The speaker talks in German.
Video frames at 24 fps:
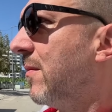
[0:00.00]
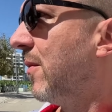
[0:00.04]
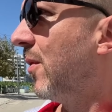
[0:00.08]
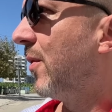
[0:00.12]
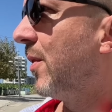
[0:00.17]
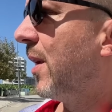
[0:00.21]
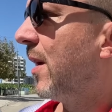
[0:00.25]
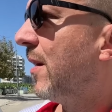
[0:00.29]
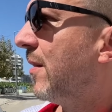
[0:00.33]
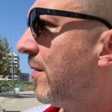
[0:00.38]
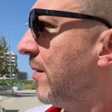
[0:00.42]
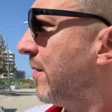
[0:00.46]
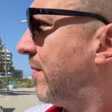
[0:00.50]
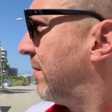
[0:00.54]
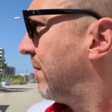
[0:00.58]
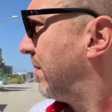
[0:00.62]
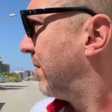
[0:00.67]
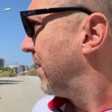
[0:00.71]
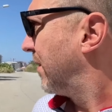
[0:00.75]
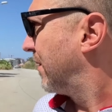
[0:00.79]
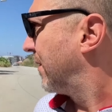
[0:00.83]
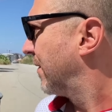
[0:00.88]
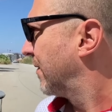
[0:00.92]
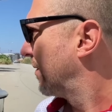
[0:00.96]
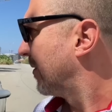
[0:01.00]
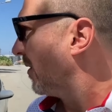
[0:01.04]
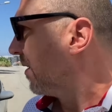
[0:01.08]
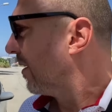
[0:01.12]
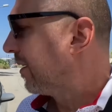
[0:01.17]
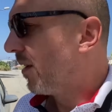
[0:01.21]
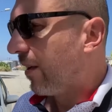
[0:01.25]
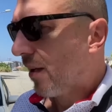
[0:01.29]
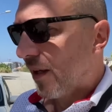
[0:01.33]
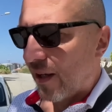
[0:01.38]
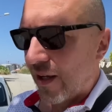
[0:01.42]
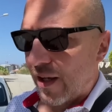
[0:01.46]
Oder ist es eine,
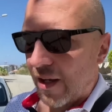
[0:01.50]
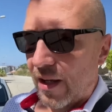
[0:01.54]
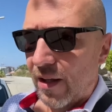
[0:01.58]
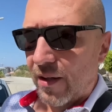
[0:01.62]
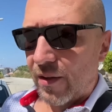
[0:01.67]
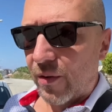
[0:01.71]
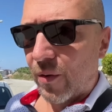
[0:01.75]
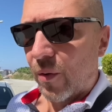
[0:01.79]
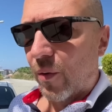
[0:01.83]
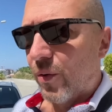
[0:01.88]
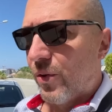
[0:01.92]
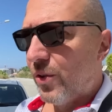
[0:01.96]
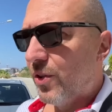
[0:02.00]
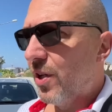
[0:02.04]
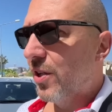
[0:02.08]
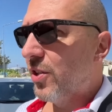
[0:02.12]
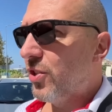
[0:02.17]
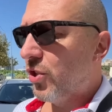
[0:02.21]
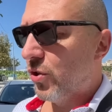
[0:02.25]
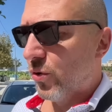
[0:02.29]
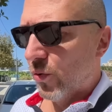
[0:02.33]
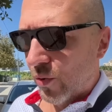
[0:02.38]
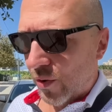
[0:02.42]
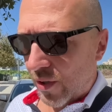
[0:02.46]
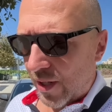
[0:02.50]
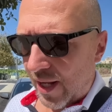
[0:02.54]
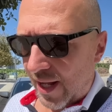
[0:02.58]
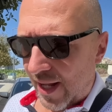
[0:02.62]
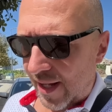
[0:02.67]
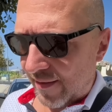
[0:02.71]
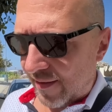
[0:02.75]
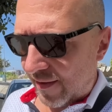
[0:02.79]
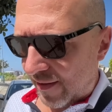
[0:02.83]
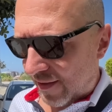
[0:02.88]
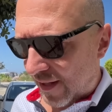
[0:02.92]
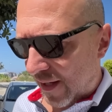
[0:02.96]
eine, Unterschule?
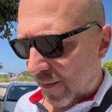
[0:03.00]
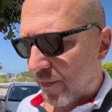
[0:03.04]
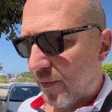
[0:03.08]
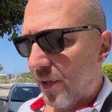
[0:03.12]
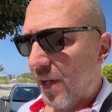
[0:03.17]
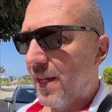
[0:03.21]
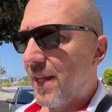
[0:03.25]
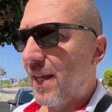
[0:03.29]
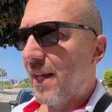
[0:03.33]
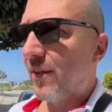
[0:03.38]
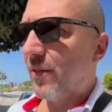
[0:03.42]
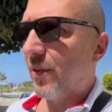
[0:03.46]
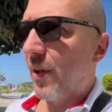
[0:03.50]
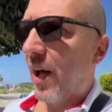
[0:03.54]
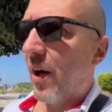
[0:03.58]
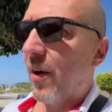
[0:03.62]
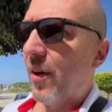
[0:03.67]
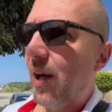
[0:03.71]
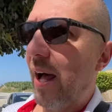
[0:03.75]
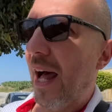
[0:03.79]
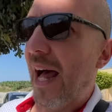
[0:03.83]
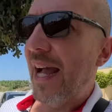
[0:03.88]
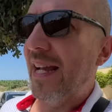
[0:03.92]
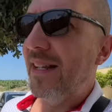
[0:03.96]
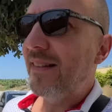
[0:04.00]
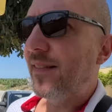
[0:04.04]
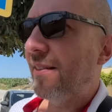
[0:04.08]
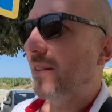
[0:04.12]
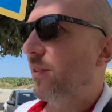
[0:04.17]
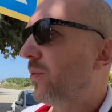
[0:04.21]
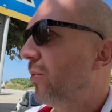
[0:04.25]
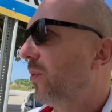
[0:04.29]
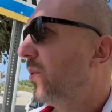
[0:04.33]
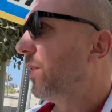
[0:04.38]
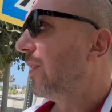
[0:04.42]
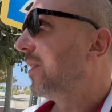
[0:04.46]
Also es gibt ja hier so auch
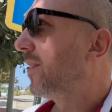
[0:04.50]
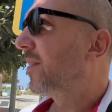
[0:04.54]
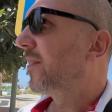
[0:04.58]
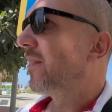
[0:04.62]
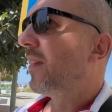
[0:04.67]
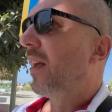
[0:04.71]
Highschools,